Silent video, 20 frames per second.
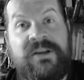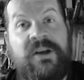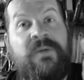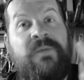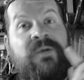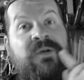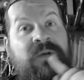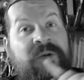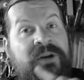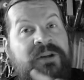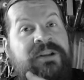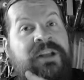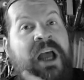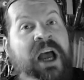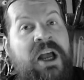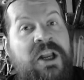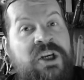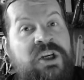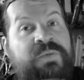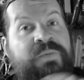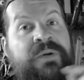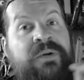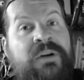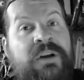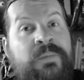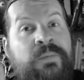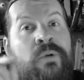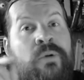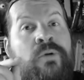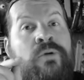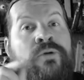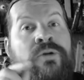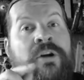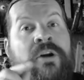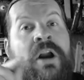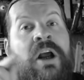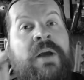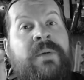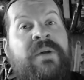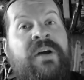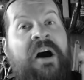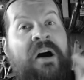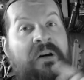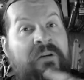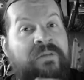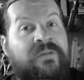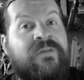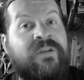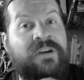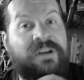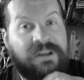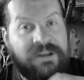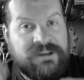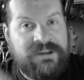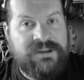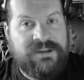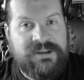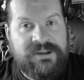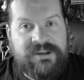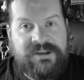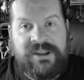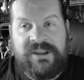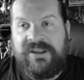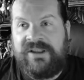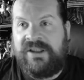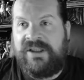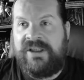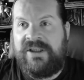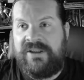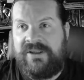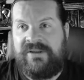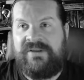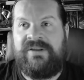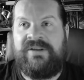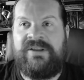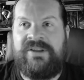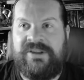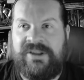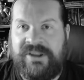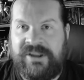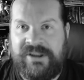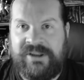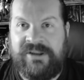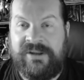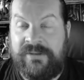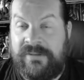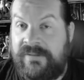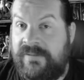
übrigens eine Anspielung in Boku no Hero auf äh, Sentai-Geschichten.